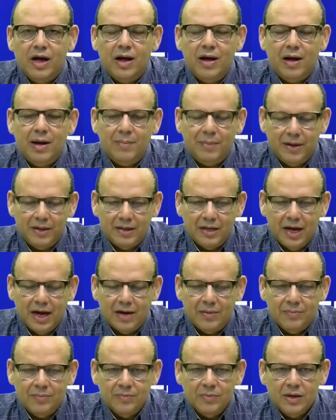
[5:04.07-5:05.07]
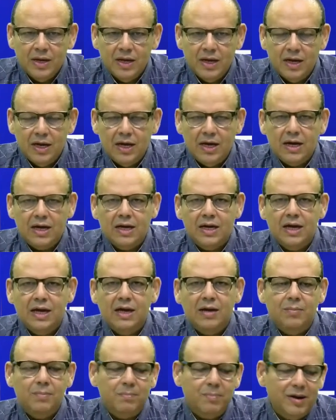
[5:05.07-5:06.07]
a, plantear, el
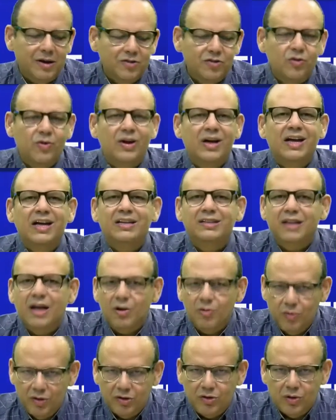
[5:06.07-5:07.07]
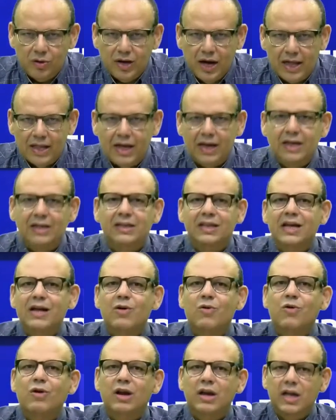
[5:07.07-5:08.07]
que personas que están cuestionadas estén
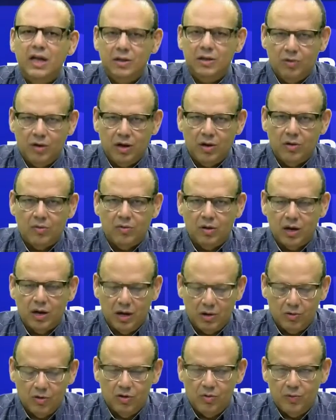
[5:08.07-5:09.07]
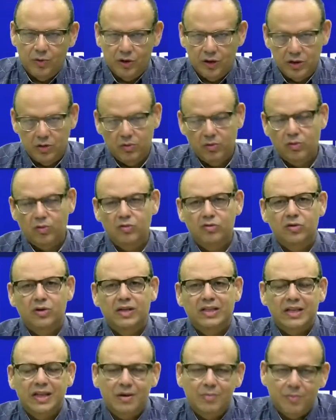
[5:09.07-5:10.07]
corriendo en el, en el ruedo político, incluso
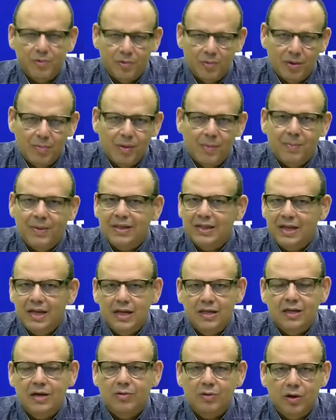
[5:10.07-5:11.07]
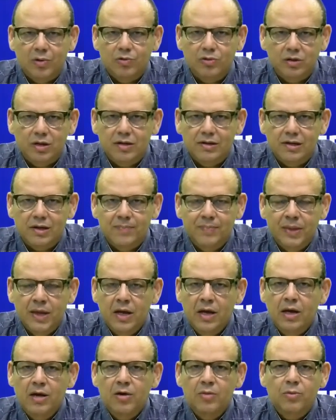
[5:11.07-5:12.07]
que tienen problemas pendientes con la justicia.
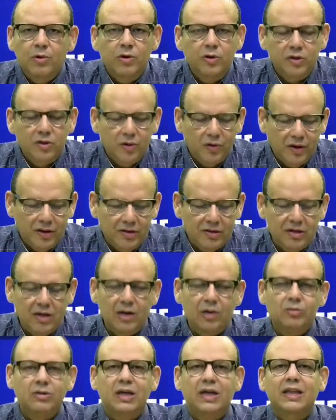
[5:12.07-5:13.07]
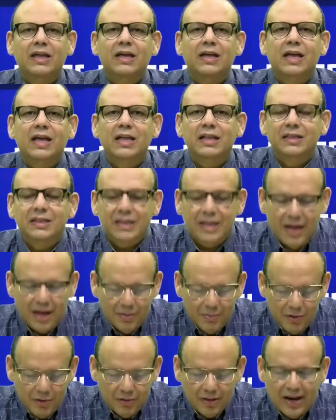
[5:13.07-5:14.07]
Pues yo tengo que decirle a ustedes que en
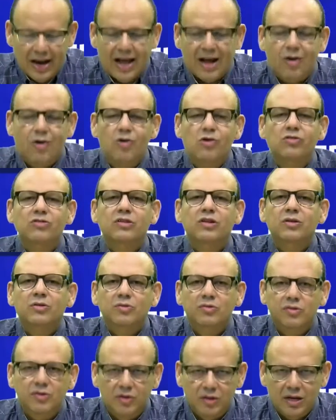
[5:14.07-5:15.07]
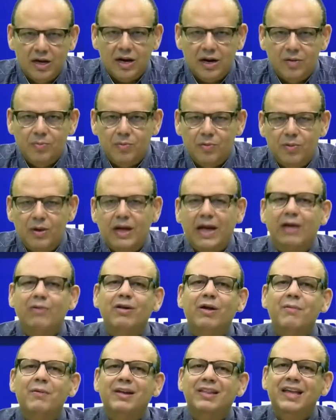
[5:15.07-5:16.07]
términos de la constitución de la República hay
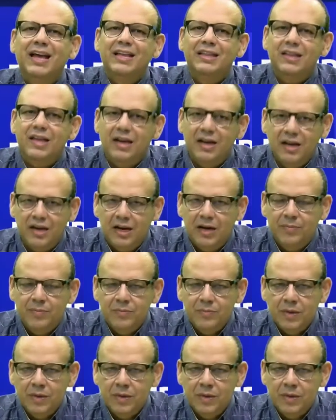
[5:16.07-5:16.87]
una verdad interina